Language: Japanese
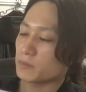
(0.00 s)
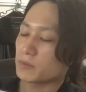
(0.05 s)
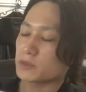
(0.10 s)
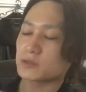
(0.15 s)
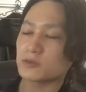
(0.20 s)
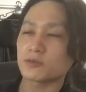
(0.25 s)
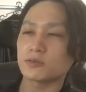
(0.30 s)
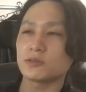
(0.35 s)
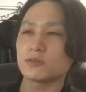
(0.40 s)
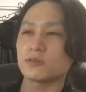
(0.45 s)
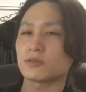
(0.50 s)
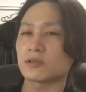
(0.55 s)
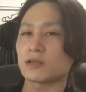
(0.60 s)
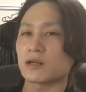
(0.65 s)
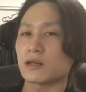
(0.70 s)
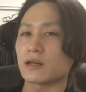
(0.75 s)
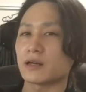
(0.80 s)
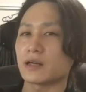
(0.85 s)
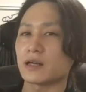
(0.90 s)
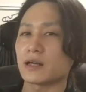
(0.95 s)
まあ、そういうよう
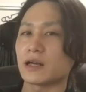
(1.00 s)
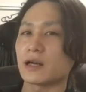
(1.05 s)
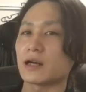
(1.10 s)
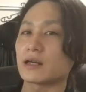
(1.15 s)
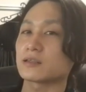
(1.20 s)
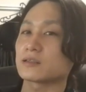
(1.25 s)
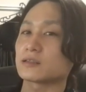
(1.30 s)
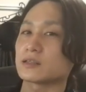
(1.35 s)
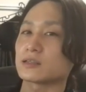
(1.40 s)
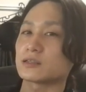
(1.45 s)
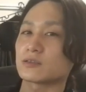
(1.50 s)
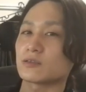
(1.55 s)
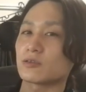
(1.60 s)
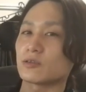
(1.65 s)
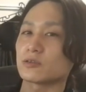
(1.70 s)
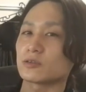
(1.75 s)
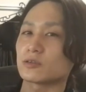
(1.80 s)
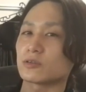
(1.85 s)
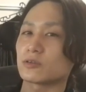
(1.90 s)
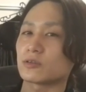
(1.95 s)
な、えー、
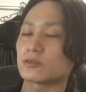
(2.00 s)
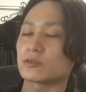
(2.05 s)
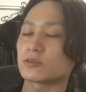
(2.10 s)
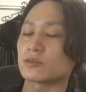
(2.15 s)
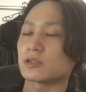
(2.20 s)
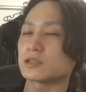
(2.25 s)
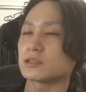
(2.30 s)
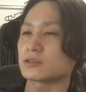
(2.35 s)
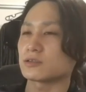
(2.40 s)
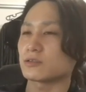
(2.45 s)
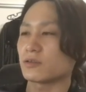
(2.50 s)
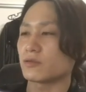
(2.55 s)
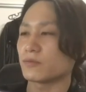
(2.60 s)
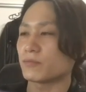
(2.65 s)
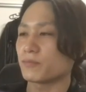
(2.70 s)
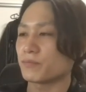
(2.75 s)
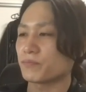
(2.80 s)
アクセスコントロールリストっ